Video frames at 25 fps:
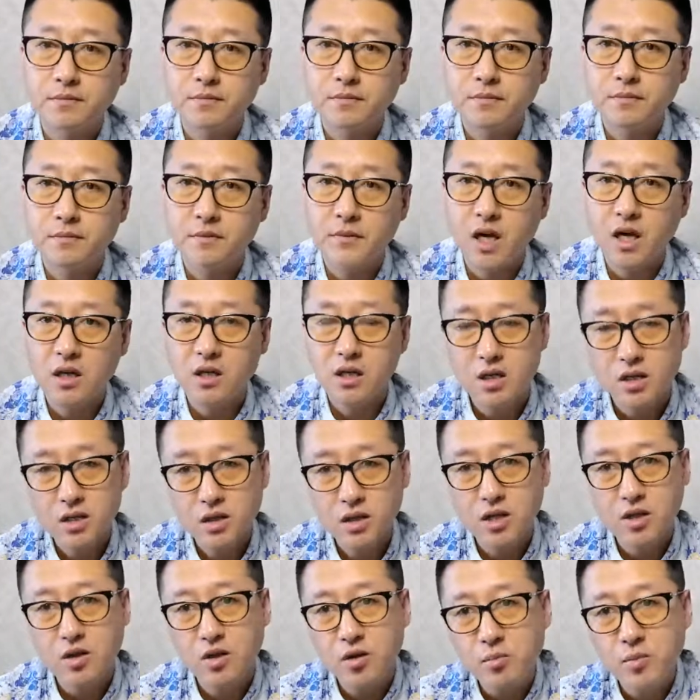啊，你
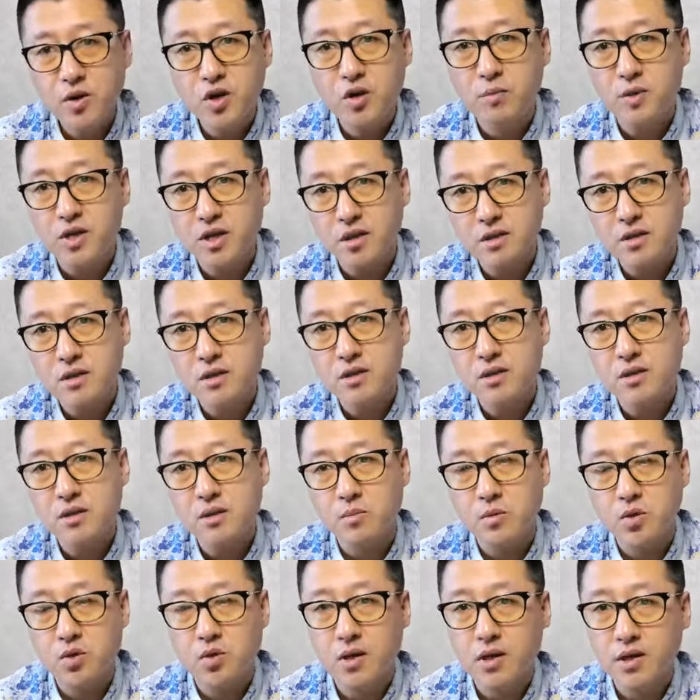你都没有名气，你怎
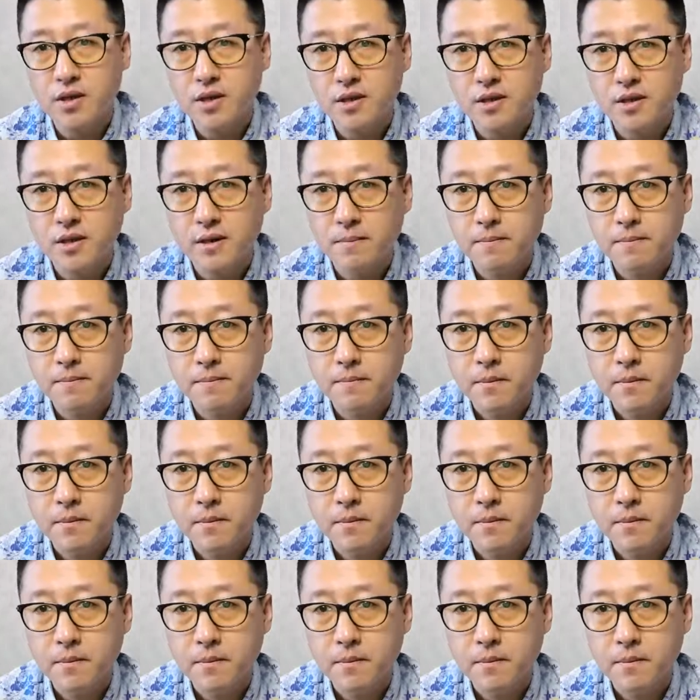么创业呢？